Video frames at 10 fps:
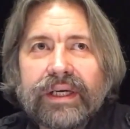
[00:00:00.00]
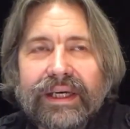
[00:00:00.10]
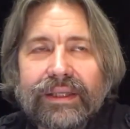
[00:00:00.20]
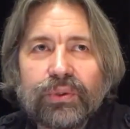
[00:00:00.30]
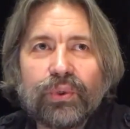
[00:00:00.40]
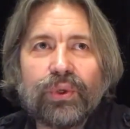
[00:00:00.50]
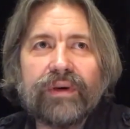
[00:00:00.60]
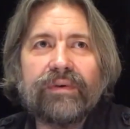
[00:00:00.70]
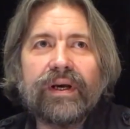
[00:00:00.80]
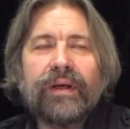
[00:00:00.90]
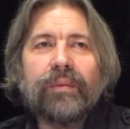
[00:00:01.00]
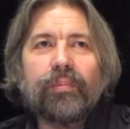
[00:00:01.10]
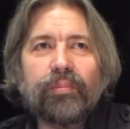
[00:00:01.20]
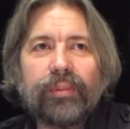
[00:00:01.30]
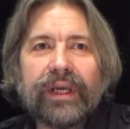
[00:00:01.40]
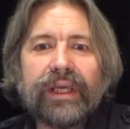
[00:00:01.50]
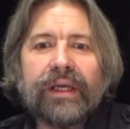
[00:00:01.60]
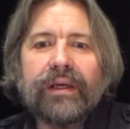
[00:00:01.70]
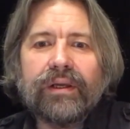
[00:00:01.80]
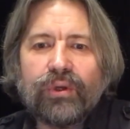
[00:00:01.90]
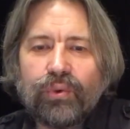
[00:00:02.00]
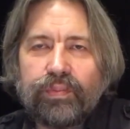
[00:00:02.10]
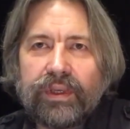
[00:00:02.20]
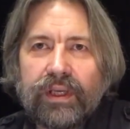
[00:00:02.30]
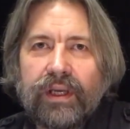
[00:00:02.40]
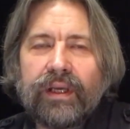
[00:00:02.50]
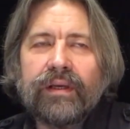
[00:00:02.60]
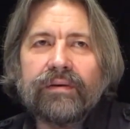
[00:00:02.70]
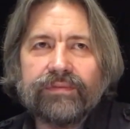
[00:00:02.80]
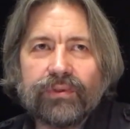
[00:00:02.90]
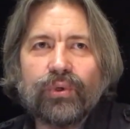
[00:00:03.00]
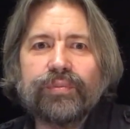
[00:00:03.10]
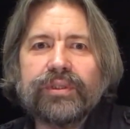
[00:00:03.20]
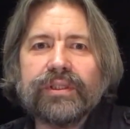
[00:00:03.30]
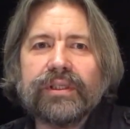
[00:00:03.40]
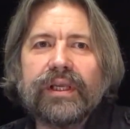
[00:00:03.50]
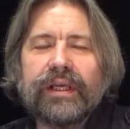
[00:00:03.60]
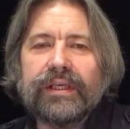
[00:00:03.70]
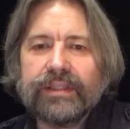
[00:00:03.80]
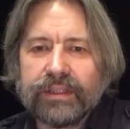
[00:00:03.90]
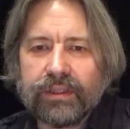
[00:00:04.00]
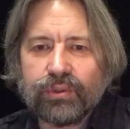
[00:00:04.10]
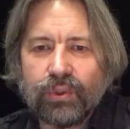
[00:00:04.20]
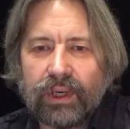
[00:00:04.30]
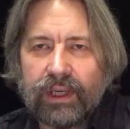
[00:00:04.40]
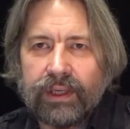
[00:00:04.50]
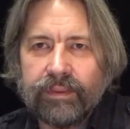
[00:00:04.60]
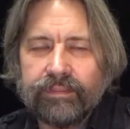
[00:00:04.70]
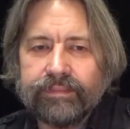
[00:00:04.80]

которого мы любили, в том числе и сексуально.